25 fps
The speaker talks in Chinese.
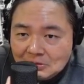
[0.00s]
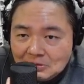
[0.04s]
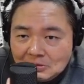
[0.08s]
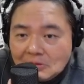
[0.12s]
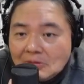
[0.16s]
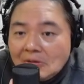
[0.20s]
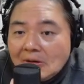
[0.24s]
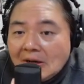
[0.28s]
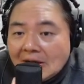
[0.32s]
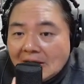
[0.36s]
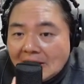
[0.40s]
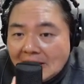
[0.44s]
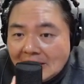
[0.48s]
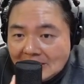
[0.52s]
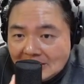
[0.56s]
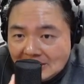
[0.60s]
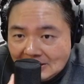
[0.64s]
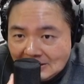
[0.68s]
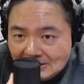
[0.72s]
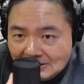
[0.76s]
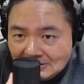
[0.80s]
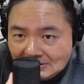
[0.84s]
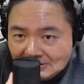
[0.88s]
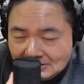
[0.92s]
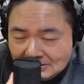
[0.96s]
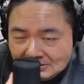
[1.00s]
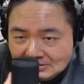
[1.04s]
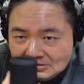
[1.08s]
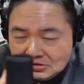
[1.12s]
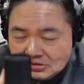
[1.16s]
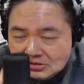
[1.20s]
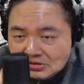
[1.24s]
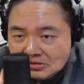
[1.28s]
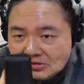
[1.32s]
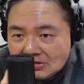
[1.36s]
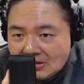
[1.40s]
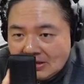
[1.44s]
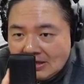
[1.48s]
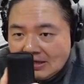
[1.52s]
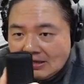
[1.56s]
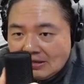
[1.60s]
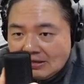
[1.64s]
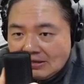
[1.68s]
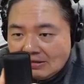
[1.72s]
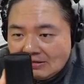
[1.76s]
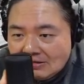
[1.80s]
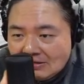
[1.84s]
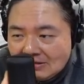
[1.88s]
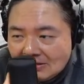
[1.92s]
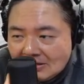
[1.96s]
换换看来试试看
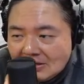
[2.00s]
了，